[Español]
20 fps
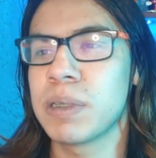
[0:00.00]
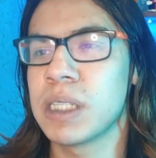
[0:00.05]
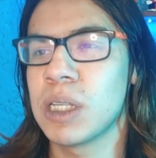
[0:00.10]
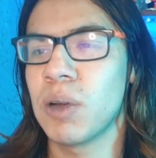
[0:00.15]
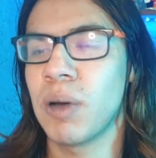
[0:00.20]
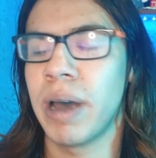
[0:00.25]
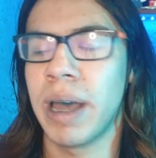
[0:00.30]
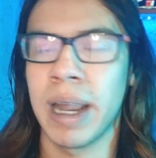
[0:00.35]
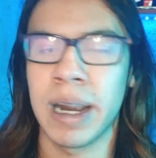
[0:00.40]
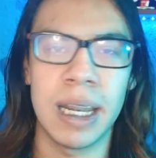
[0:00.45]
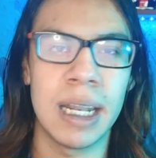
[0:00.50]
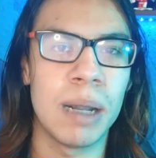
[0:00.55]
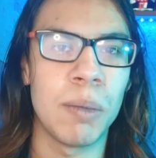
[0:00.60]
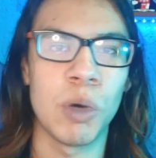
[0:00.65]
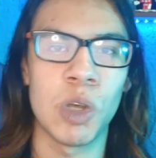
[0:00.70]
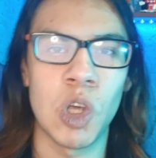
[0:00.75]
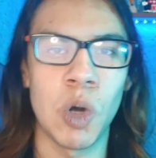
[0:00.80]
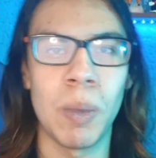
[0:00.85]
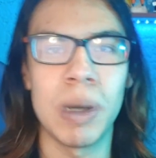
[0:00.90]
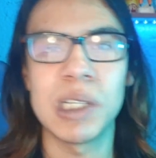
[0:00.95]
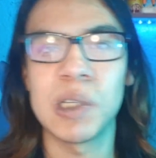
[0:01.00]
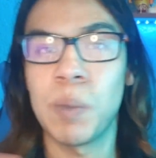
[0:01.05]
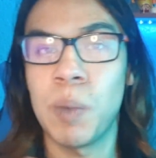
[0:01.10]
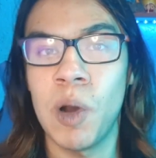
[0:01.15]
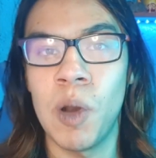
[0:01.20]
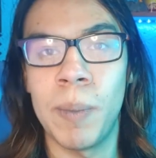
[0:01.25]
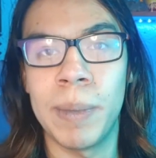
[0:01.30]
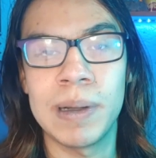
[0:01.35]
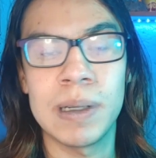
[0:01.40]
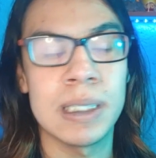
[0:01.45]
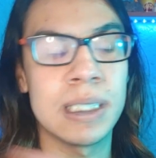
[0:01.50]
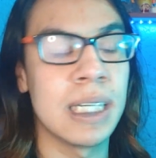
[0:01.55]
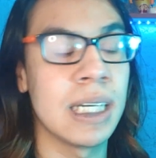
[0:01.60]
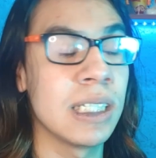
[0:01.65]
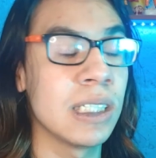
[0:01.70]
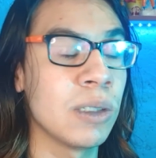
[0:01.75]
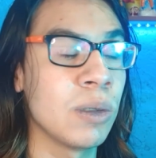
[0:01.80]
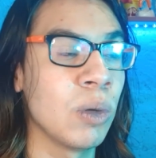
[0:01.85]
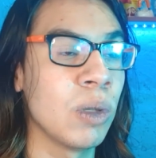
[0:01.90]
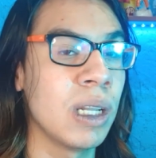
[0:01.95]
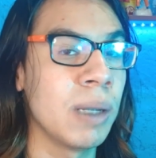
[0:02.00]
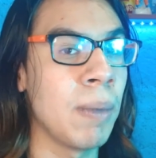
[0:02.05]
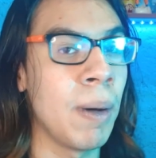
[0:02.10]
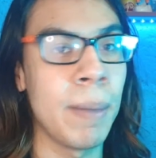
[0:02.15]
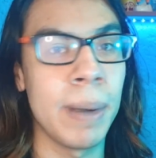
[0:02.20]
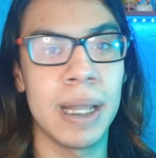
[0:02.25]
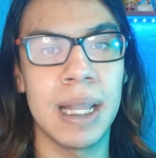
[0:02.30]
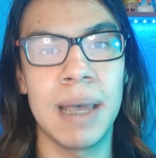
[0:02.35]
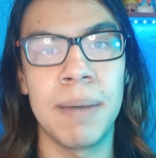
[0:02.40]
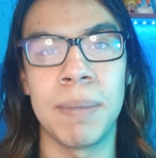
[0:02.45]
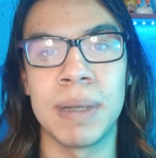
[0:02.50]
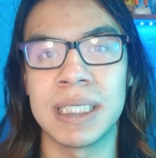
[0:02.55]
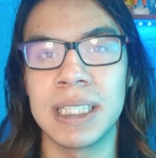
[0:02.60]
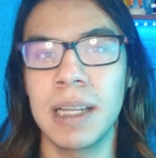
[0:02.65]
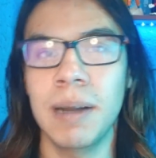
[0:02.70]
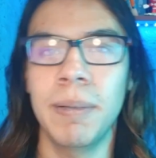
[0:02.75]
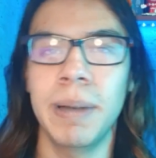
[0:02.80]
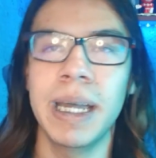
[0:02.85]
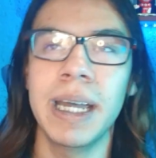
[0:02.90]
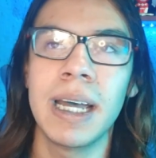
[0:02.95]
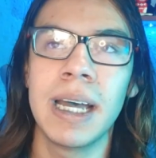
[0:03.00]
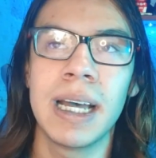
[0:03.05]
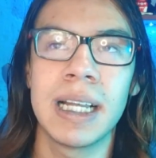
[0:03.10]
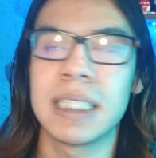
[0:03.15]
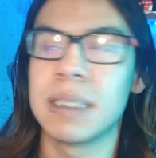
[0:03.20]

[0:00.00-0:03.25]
siento que rinde mucho más, o por lo menos así he hecho últimamente y me sirve.